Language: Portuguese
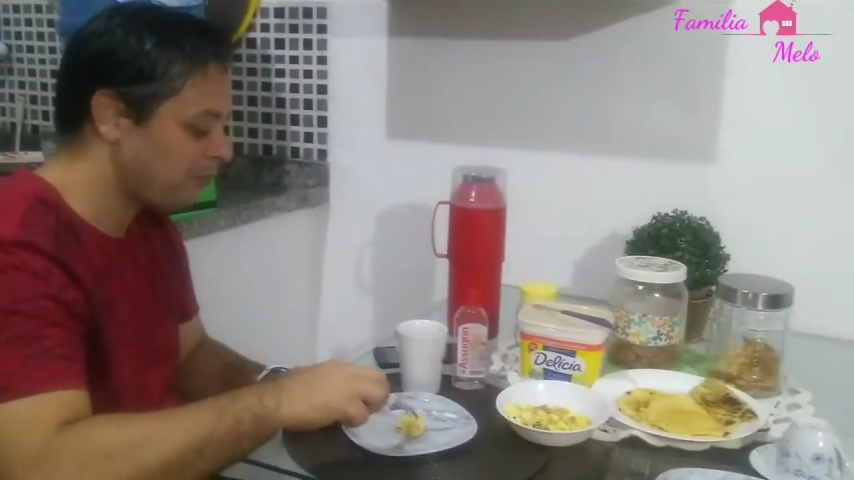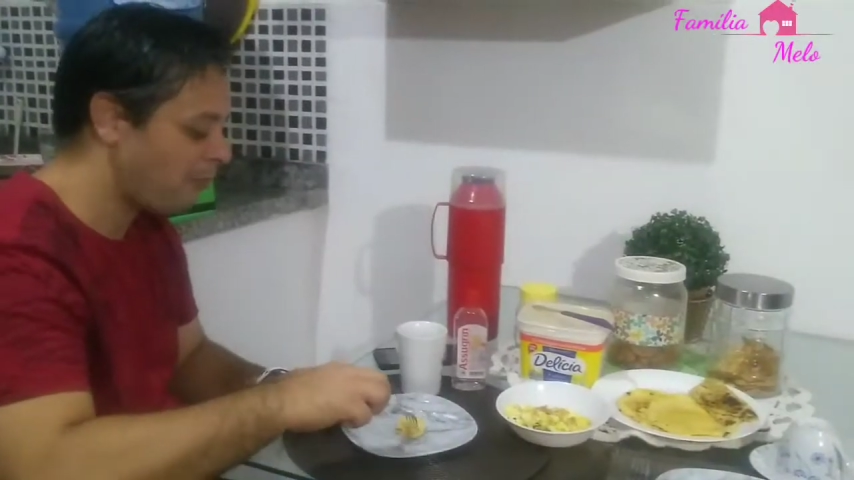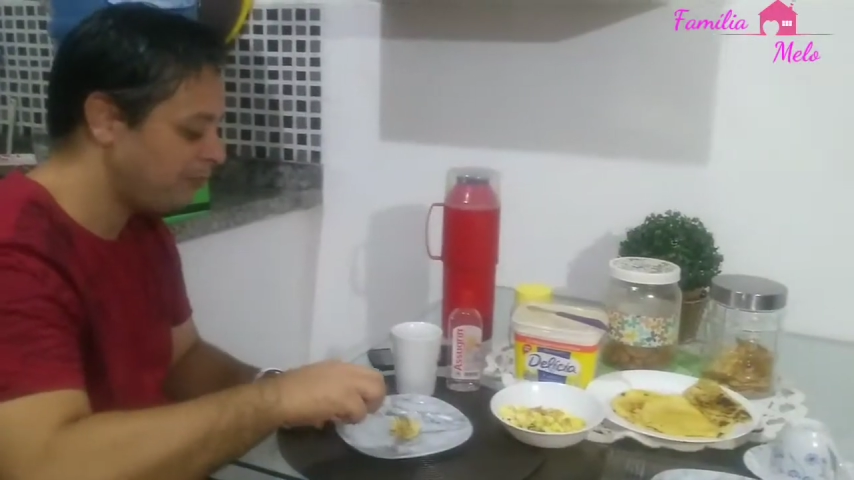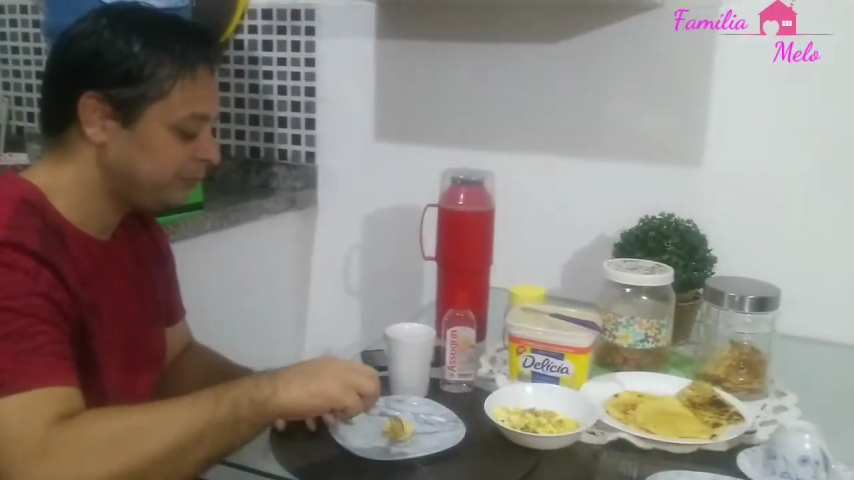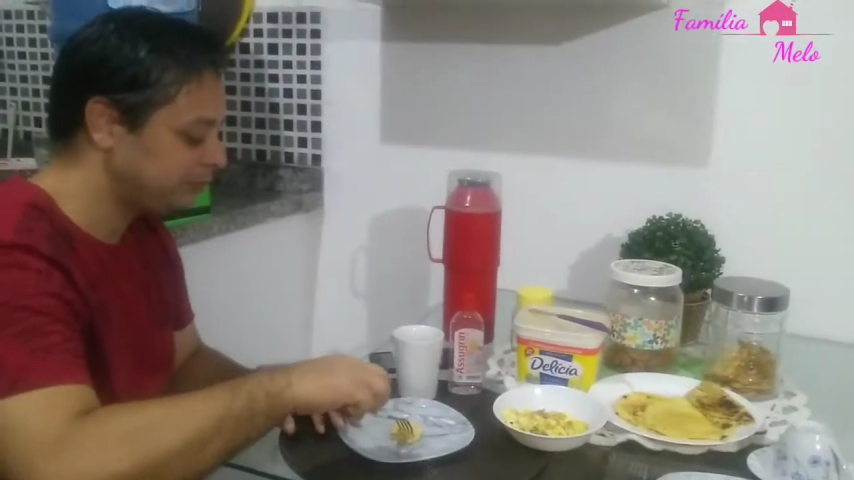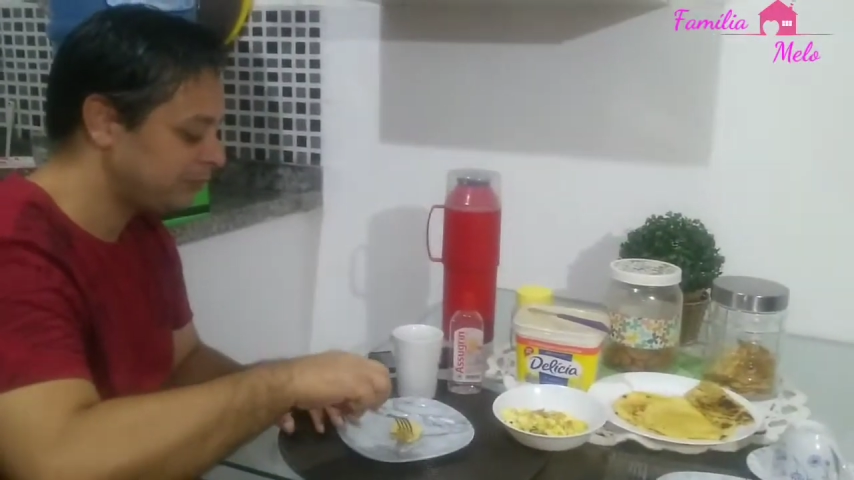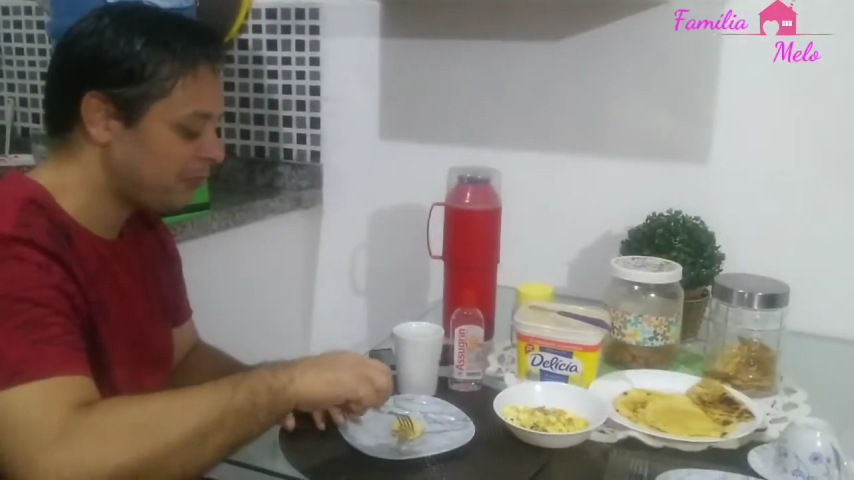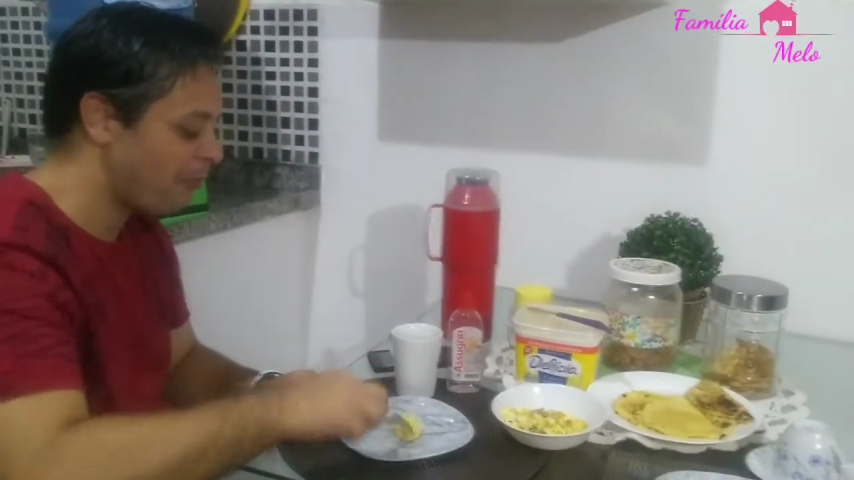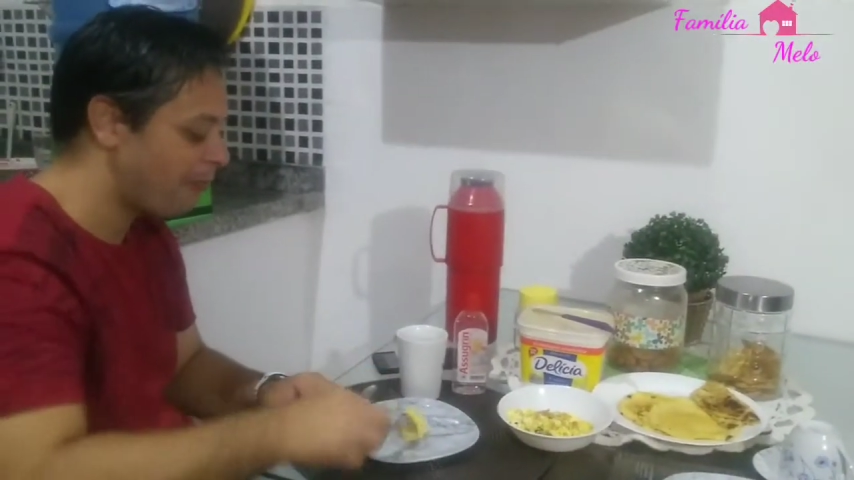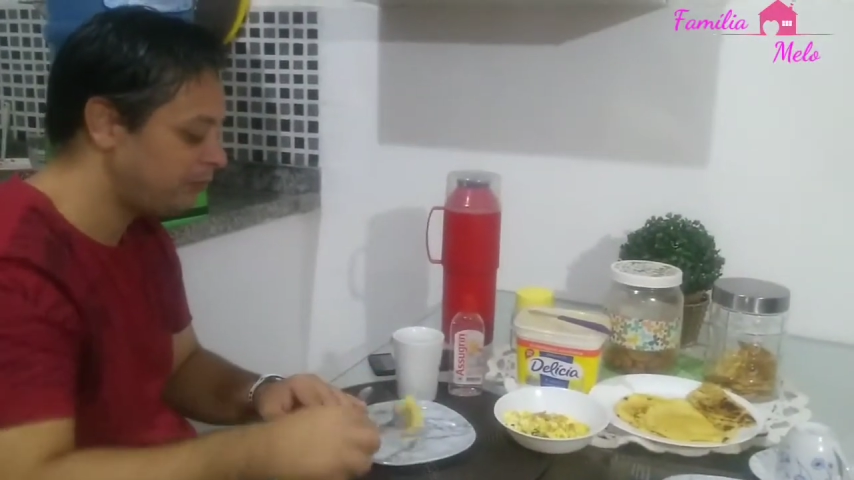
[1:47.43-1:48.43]
dar carteira
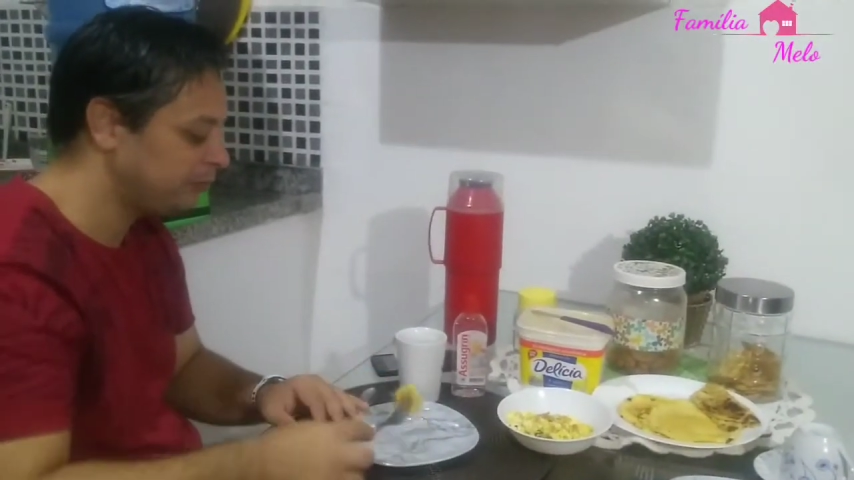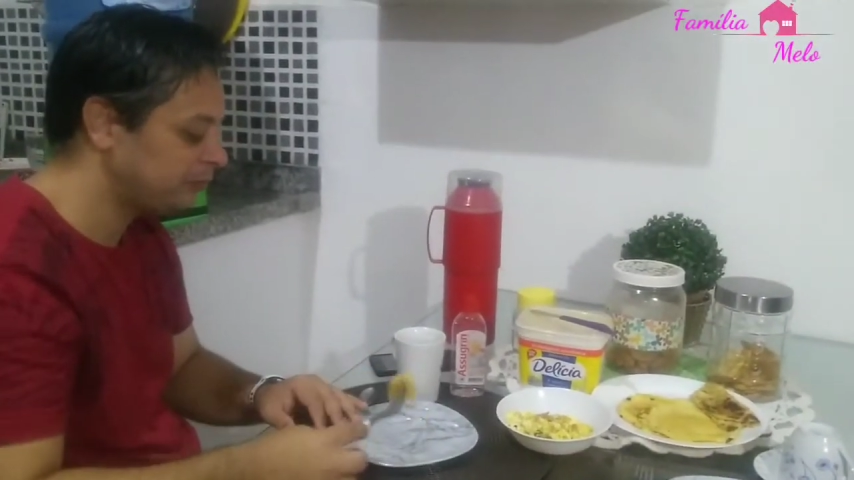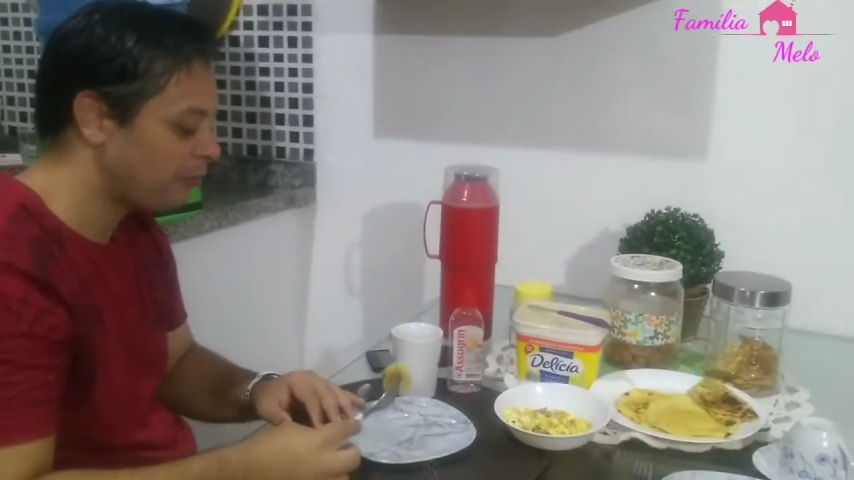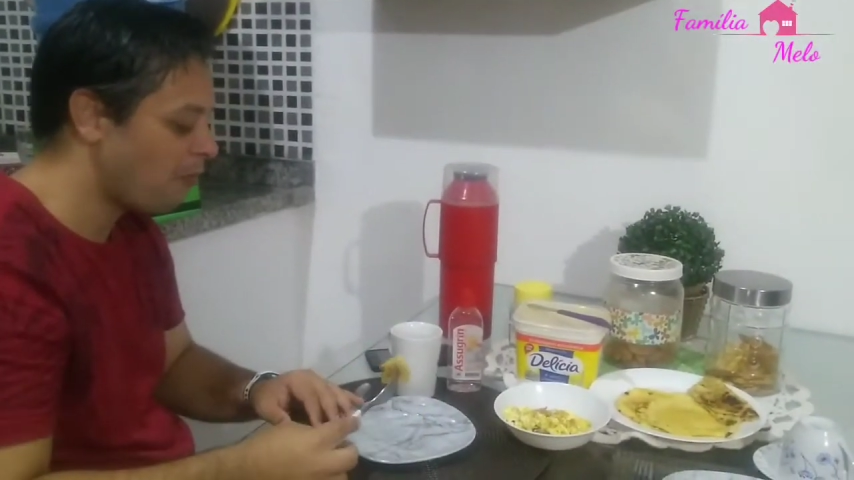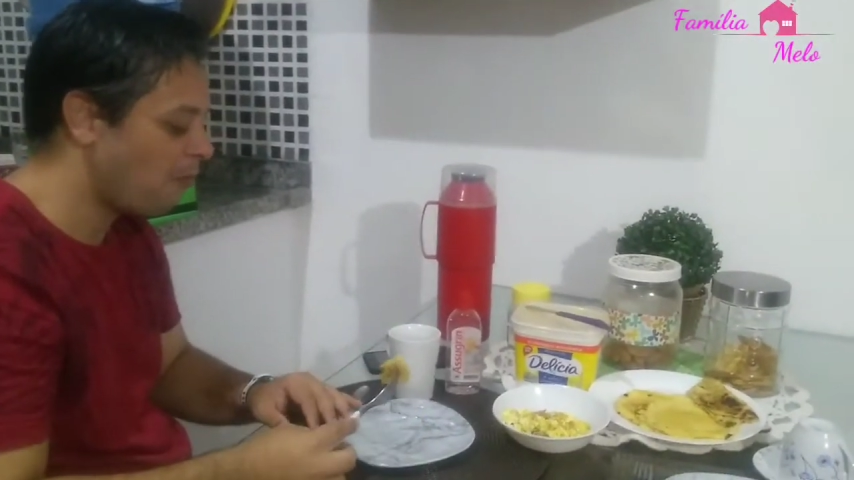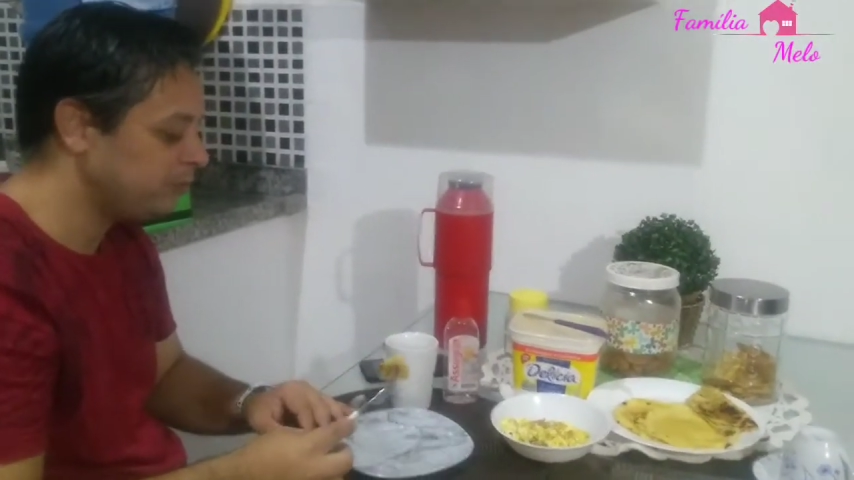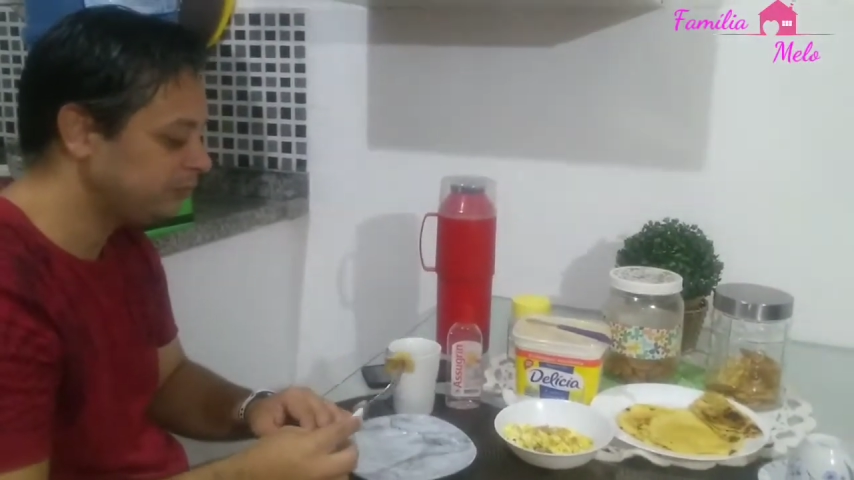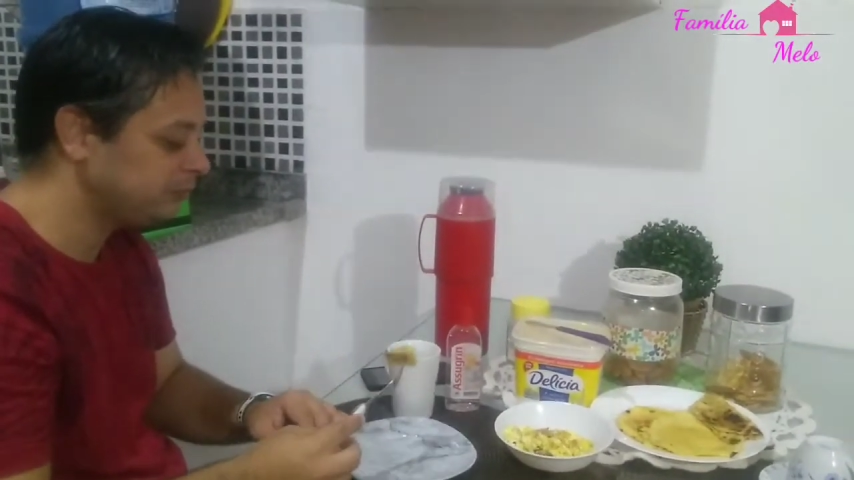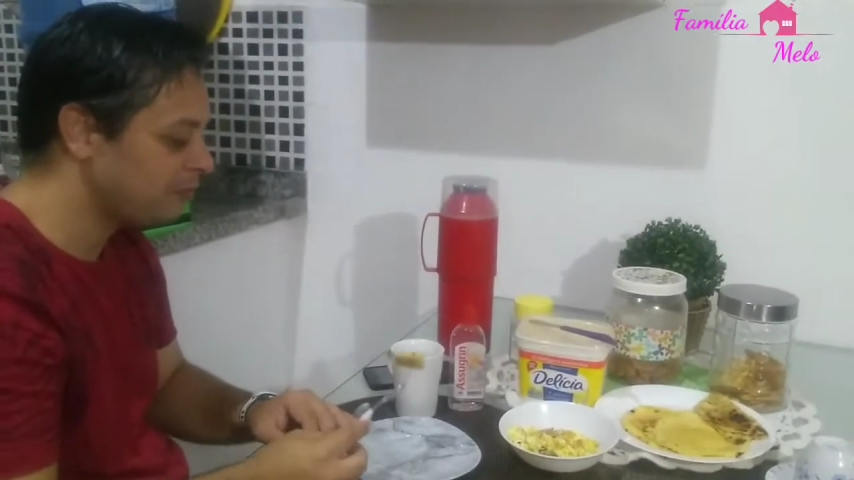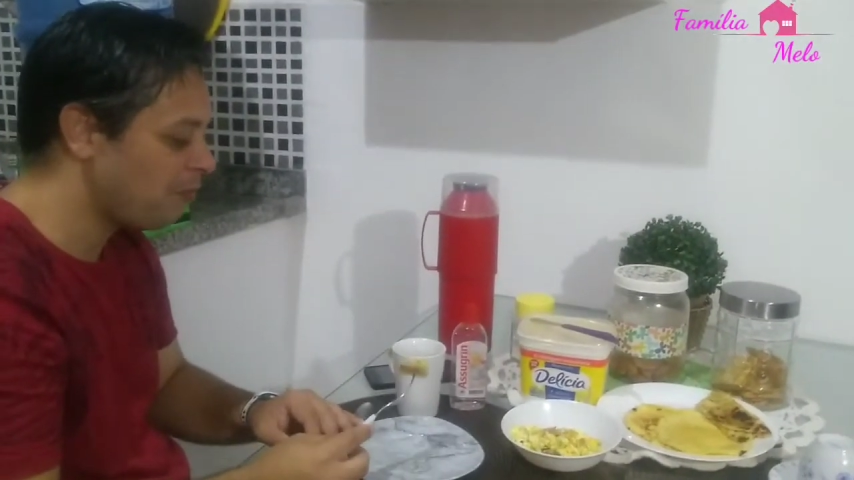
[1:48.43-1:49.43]
pra gente, alguma coisa
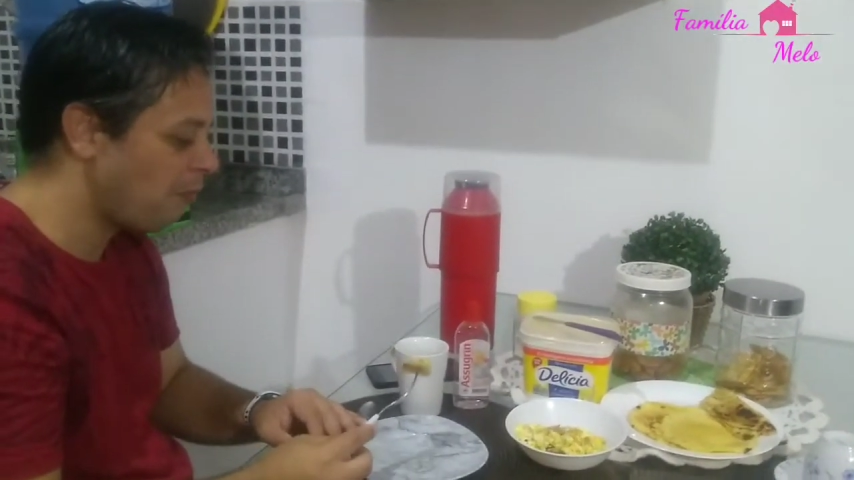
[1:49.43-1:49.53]
assim?